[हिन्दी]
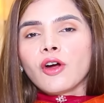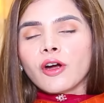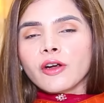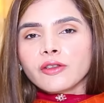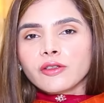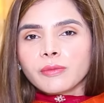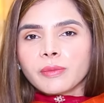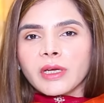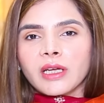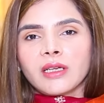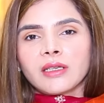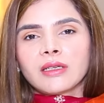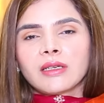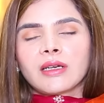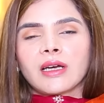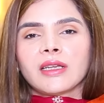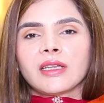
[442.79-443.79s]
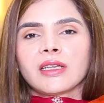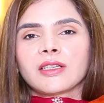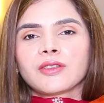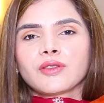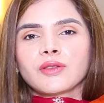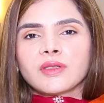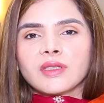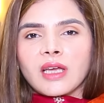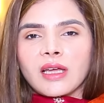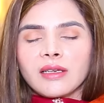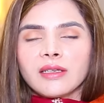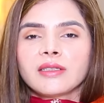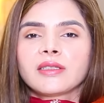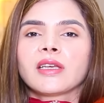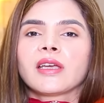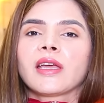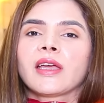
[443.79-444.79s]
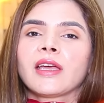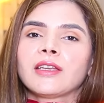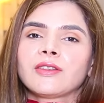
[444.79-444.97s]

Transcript: और दोपहर के खाने का जो सैलड है